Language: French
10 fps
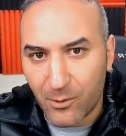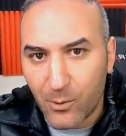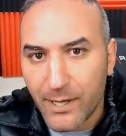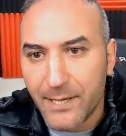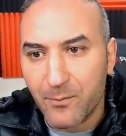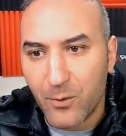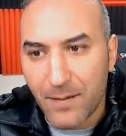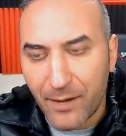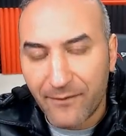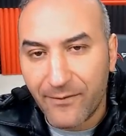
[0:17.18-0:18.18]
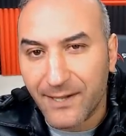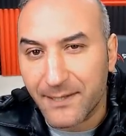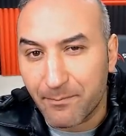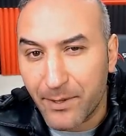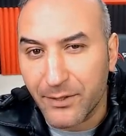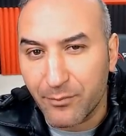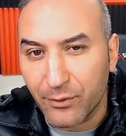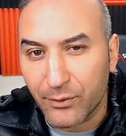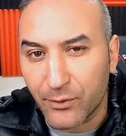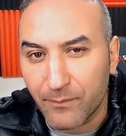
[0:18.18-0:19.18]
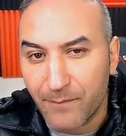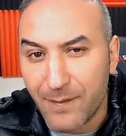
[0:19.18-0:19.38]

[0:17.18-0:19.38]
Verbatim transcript: croyez-moi, parfois c'est pas des boutons,